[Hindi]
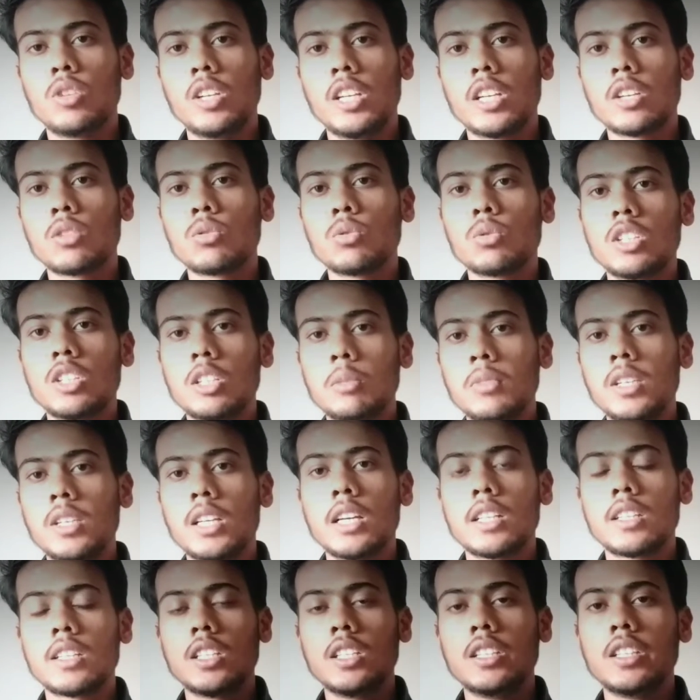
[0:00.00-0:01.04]
एक दो दिन में
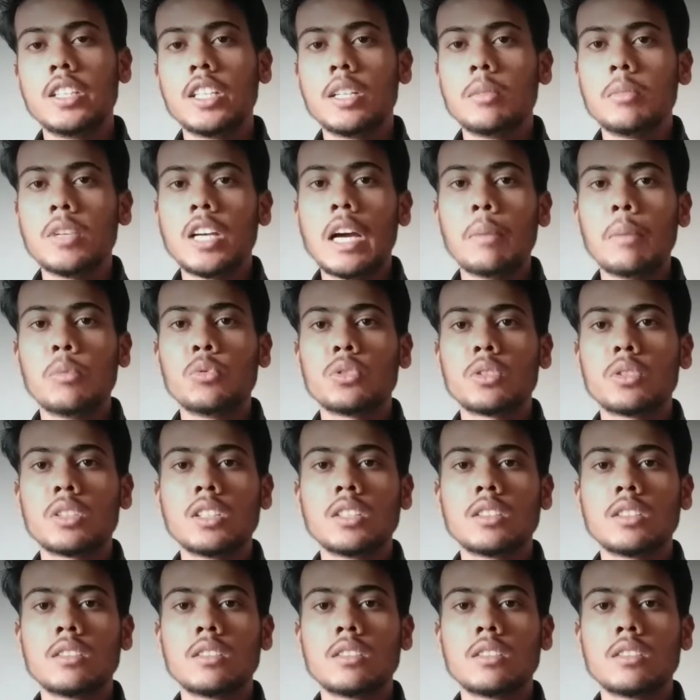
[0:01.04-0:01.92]
या तीन दिन में आप उसके